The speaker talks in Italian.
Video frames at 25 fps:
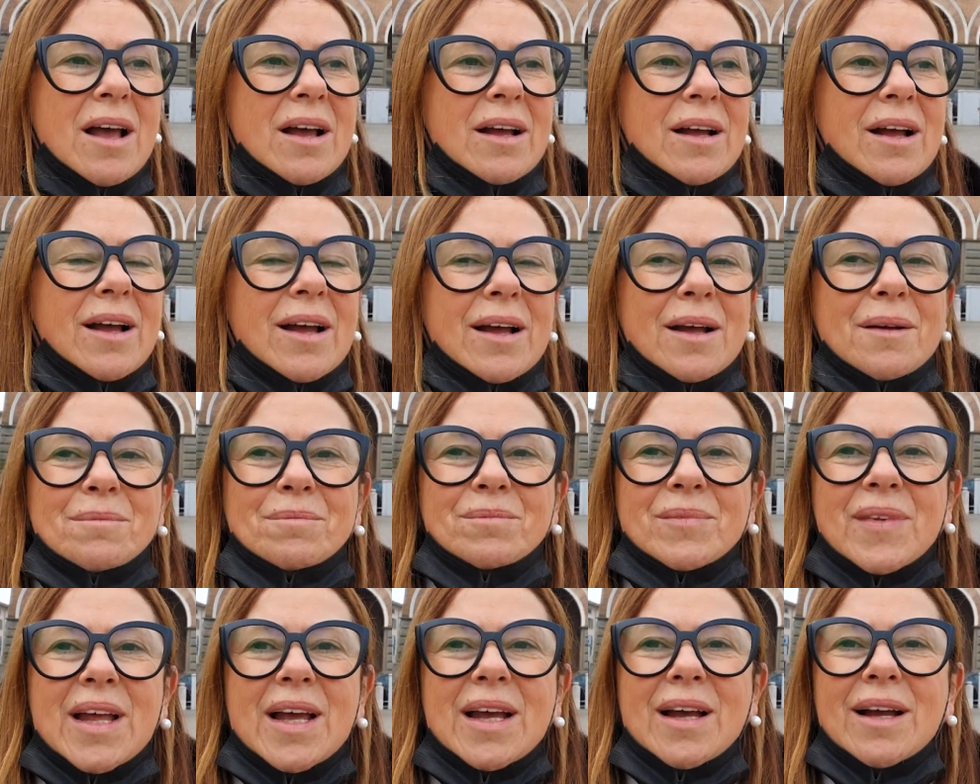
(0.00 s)

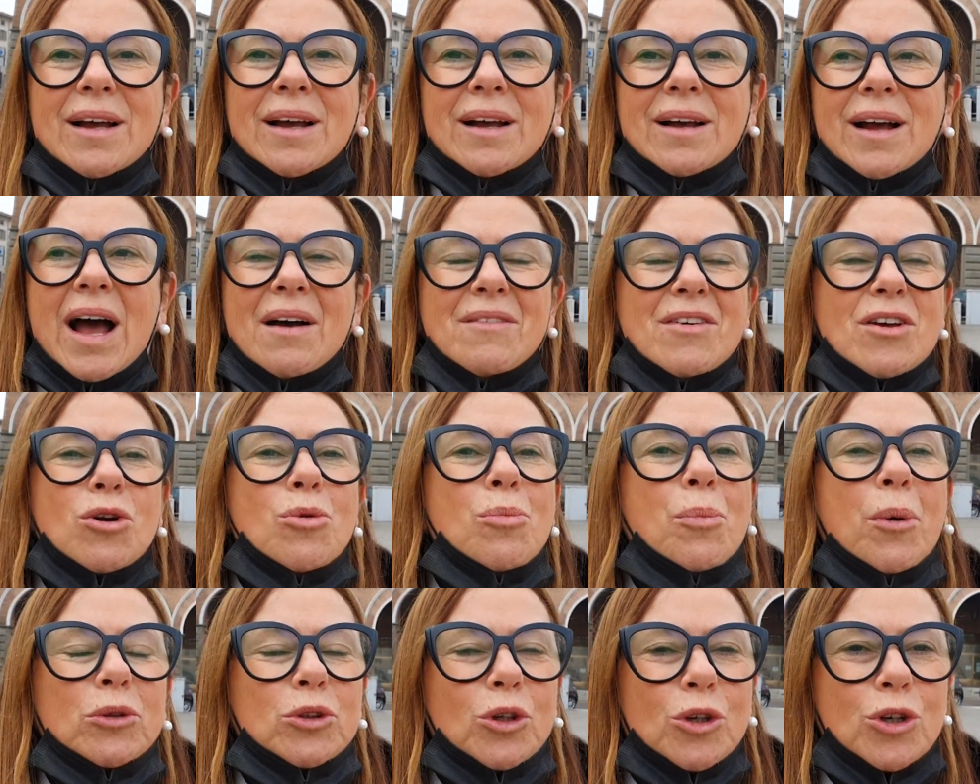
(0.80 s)
Eh, avere un
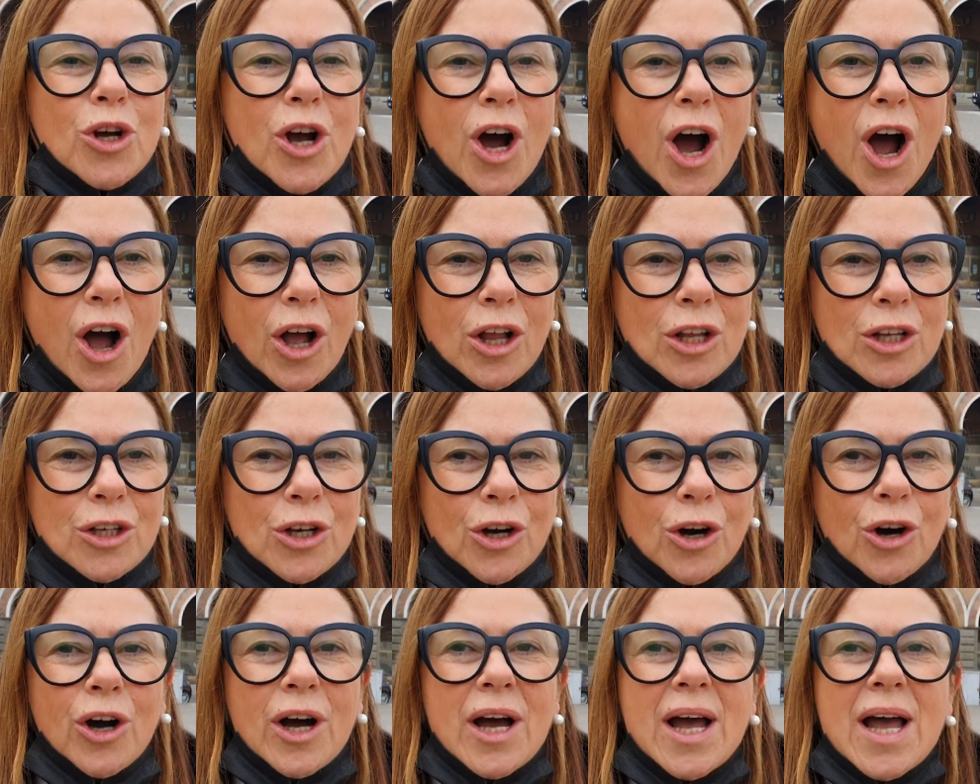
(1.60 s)
po'
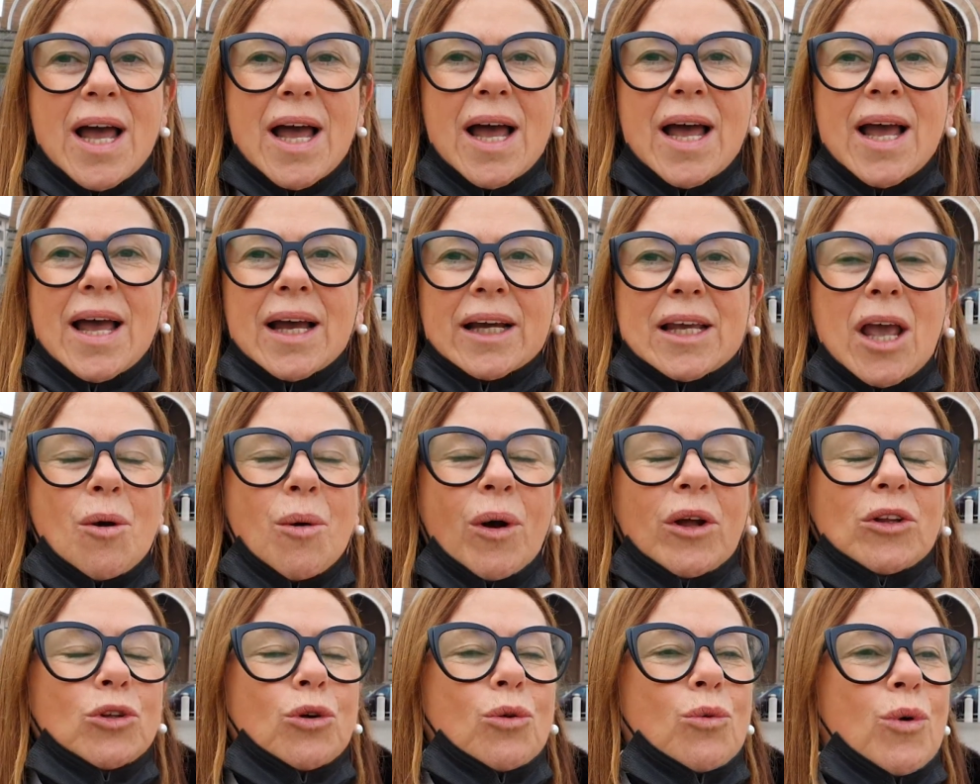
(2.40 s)
d'orgoglio, eh, che
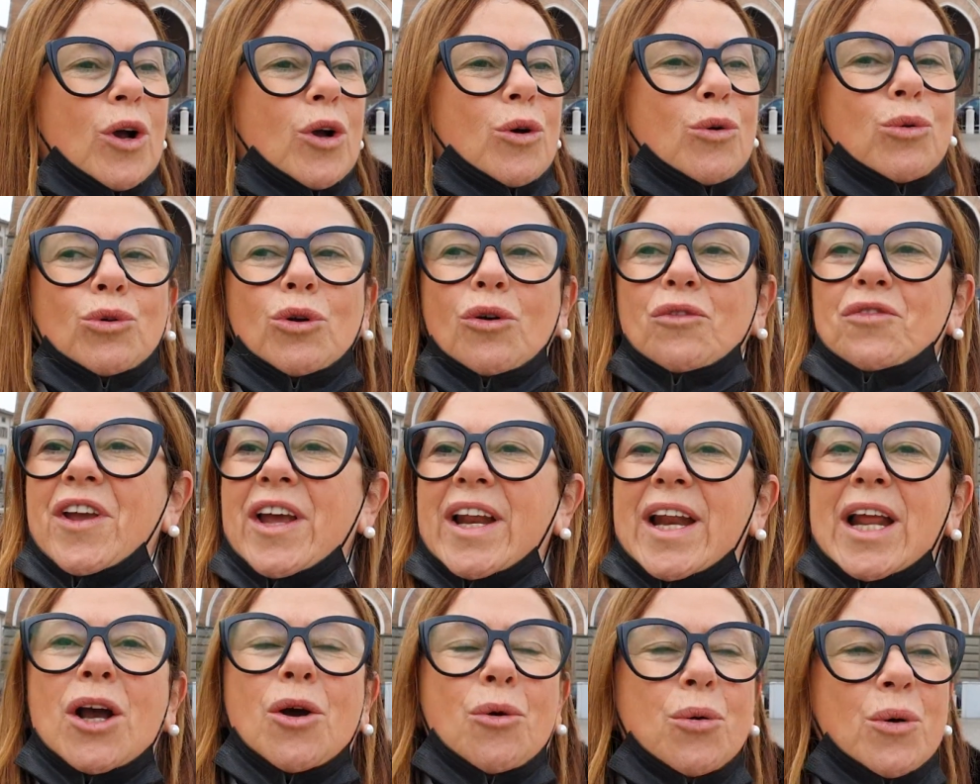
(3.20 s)
quando qualcuno
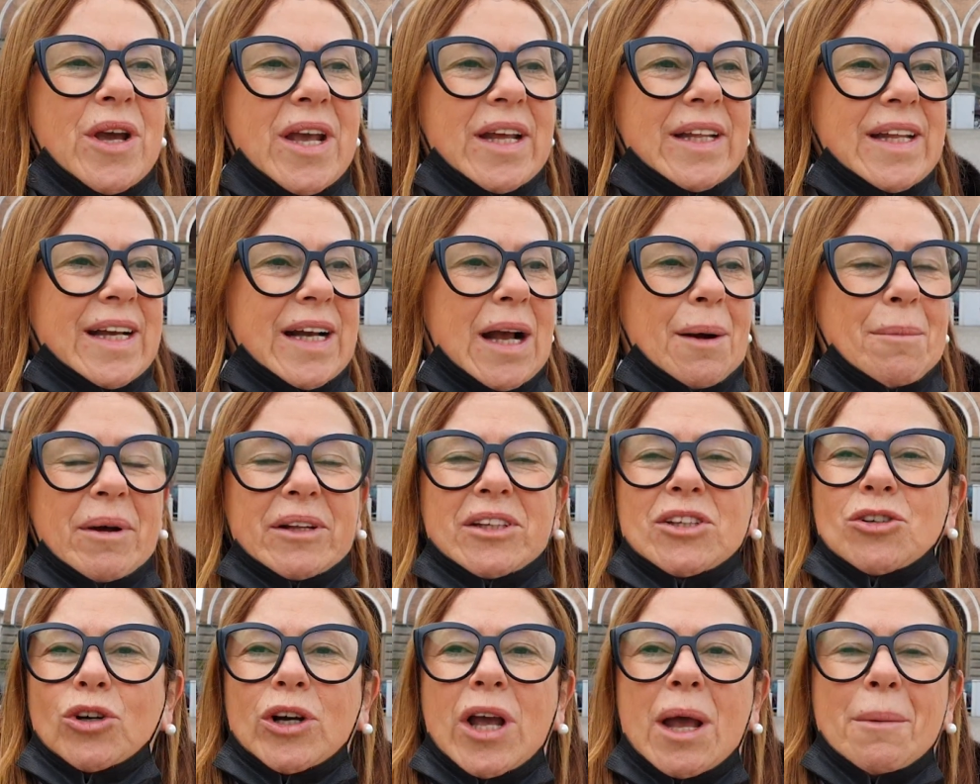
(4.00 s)
viene qui dica ma
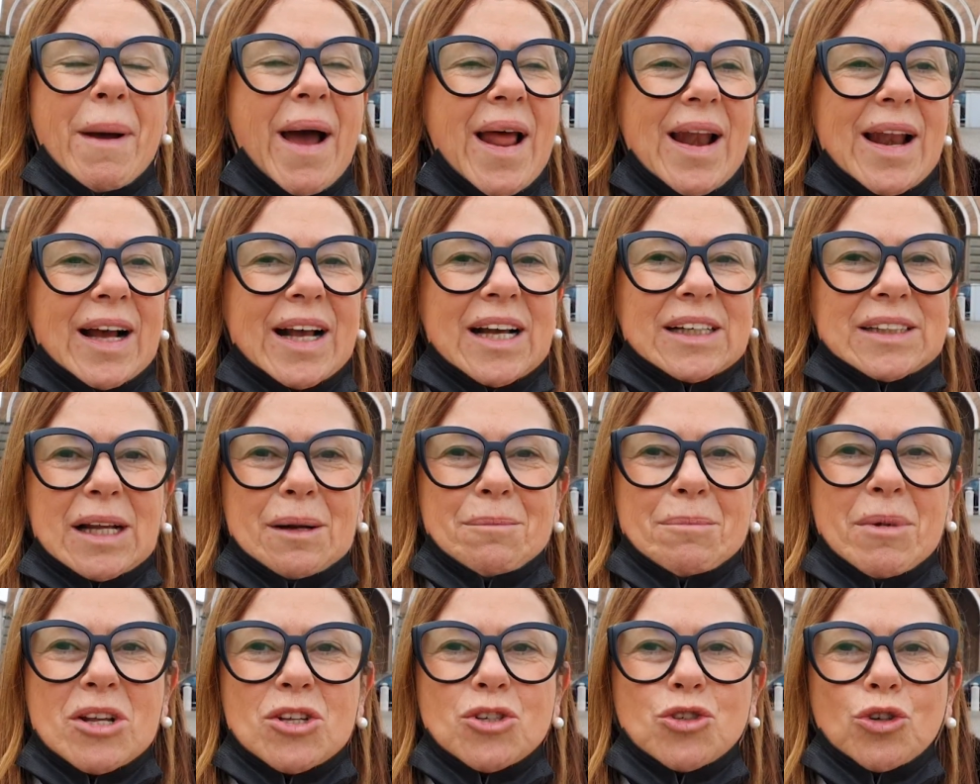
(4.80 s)
Dio che bella
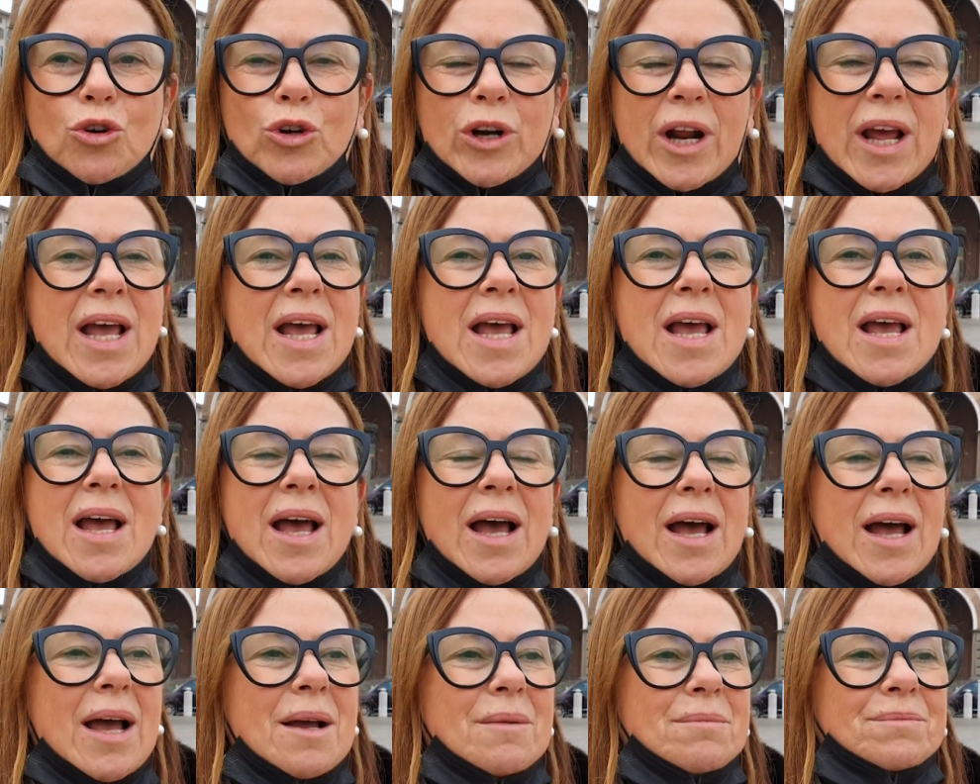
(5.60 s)
Casalmaggiore,
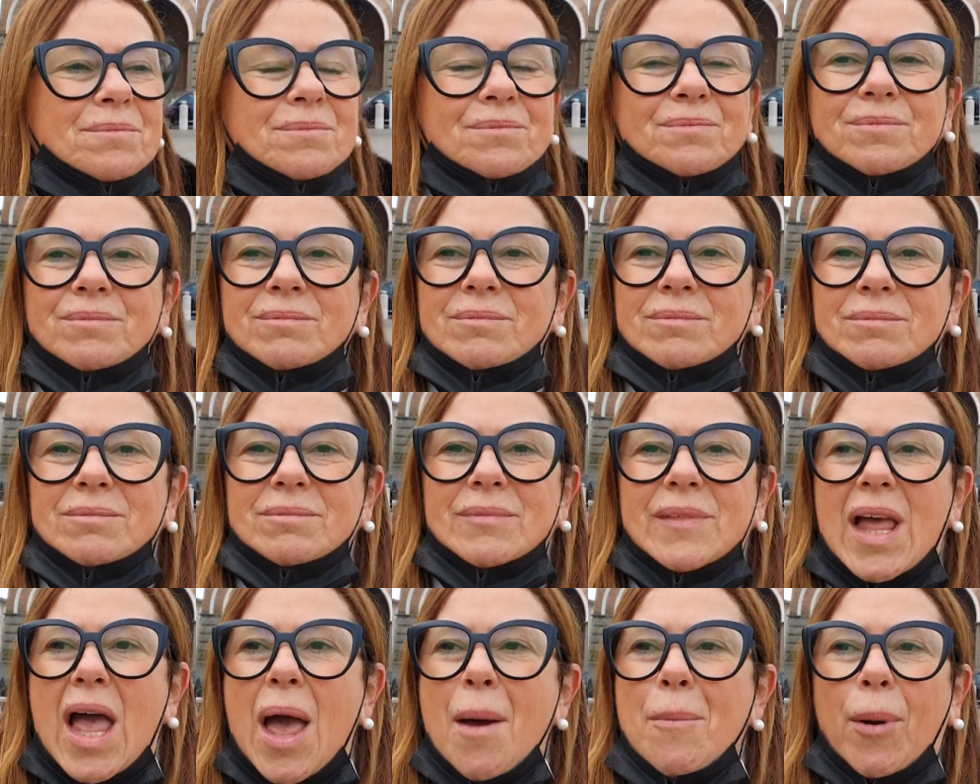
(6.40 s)
ehm,
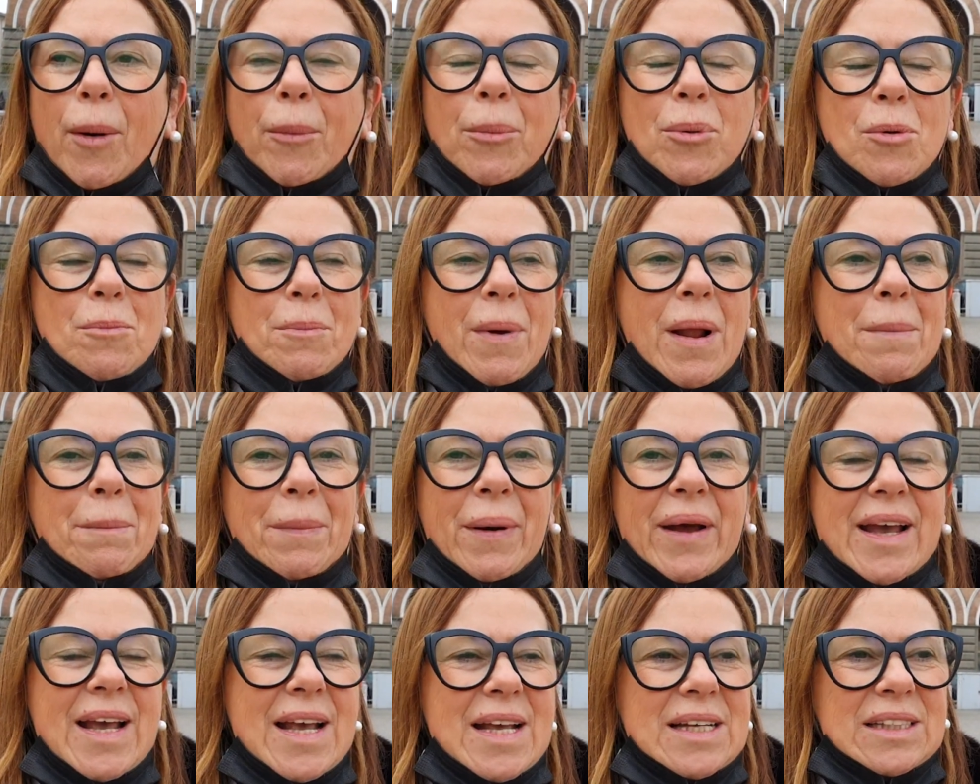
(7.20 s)
è proprio un bel
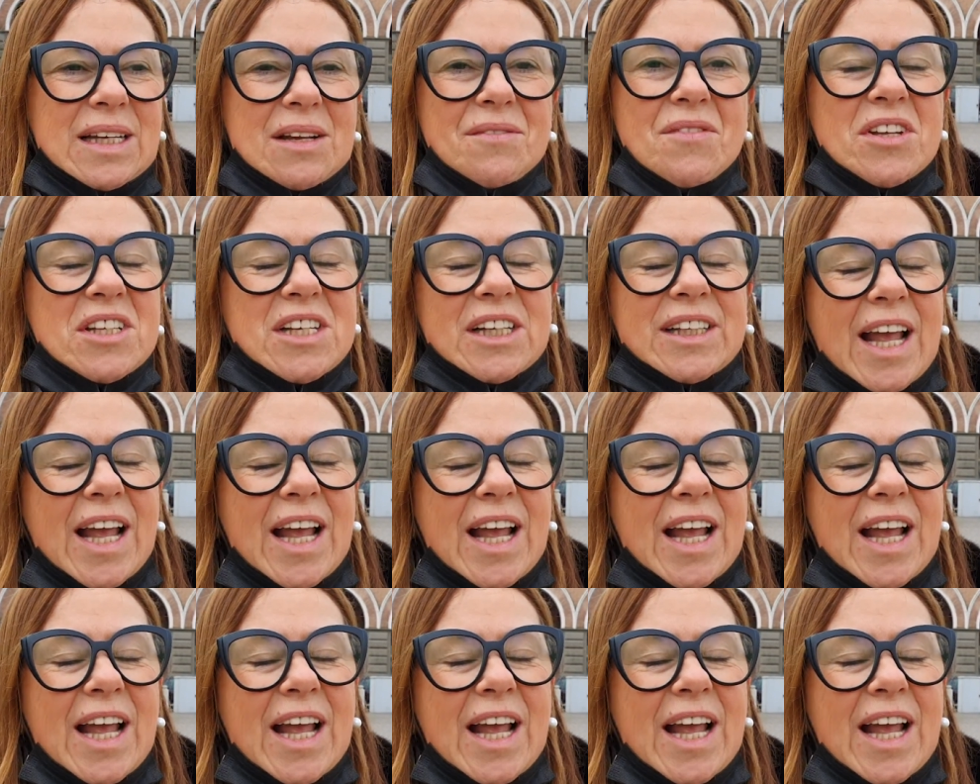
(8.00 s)
paese, invece